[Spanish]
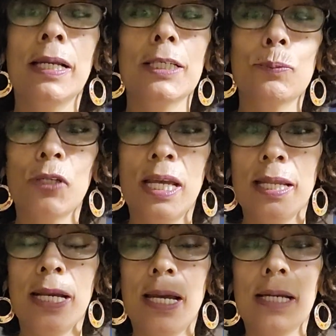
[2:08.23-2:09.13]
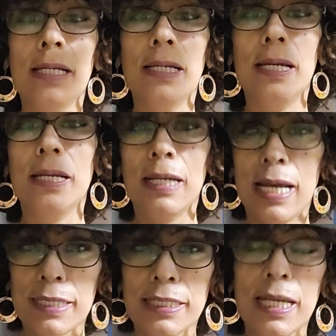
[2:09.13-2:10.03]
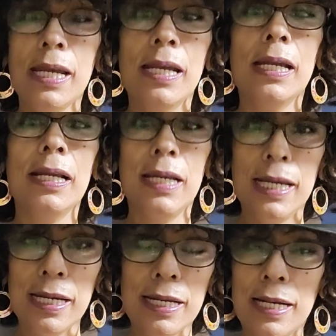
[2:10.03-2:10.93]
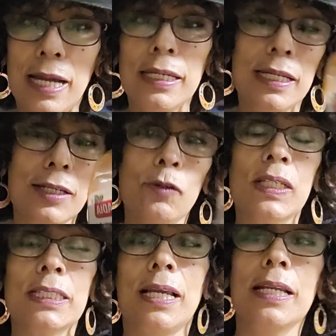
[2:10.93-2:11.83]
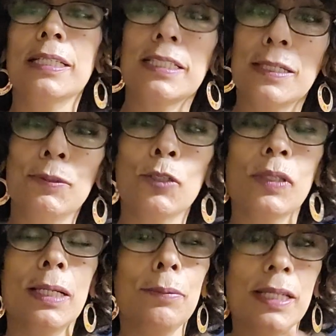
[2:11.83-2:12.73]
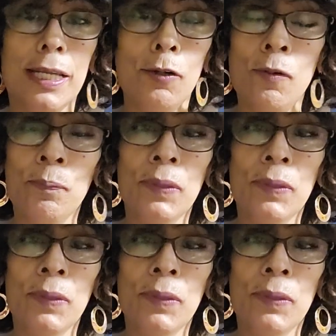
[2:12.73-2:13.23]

Les voy a dejar el enlace, el link, allí donde está la descripción del video,